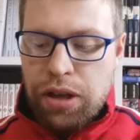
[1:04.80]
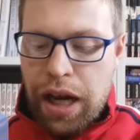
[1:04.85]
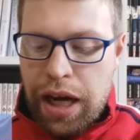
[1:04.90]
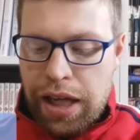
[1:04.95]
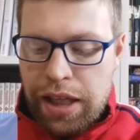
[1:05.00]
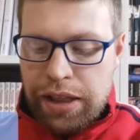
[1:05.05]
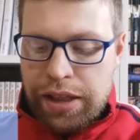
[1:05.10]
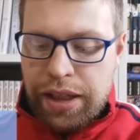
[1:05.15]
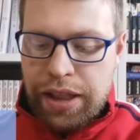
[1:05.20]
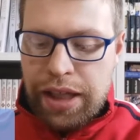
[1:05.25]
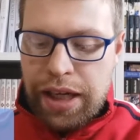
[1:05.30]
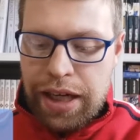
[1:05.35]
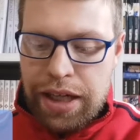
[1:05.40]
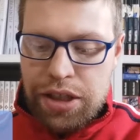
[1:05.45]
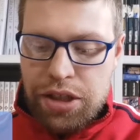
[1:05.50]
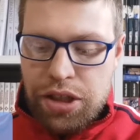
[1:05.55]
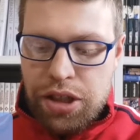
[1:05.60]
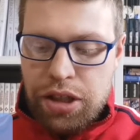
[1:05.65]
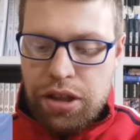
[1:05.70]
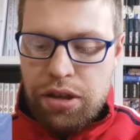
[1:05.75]
altri
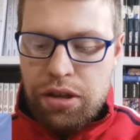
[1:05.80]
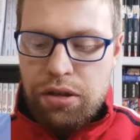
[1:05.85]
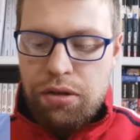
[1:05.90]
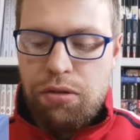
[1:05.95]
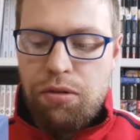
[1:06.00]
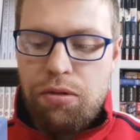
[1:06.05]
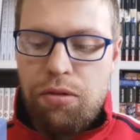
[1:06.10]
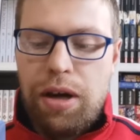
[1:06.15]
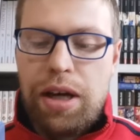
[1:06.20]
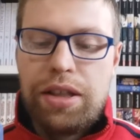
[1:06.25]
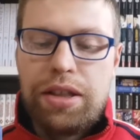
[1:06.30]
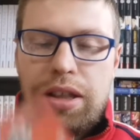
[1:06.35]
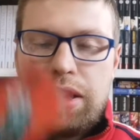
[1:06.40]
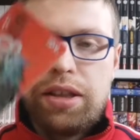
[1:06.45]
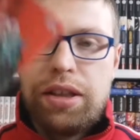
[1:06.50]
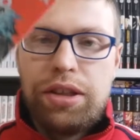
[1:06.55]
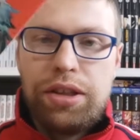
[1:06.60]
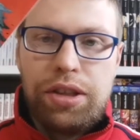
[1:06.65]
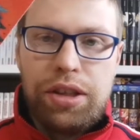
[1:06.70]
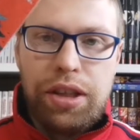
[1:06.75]
gadget, questa
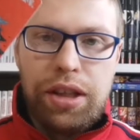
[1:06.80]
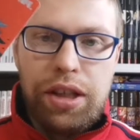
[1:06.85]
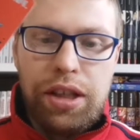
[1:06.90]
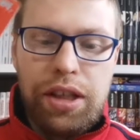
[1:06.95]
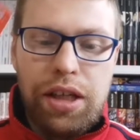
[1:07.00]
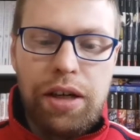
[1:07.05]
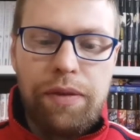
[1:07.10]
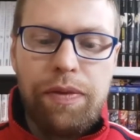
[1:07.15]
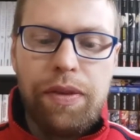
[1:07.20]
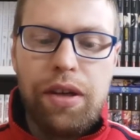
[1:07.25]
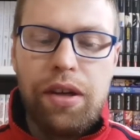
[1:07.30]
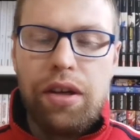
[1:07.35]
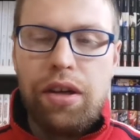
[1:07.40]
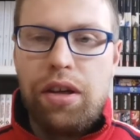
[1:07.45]
tesserina,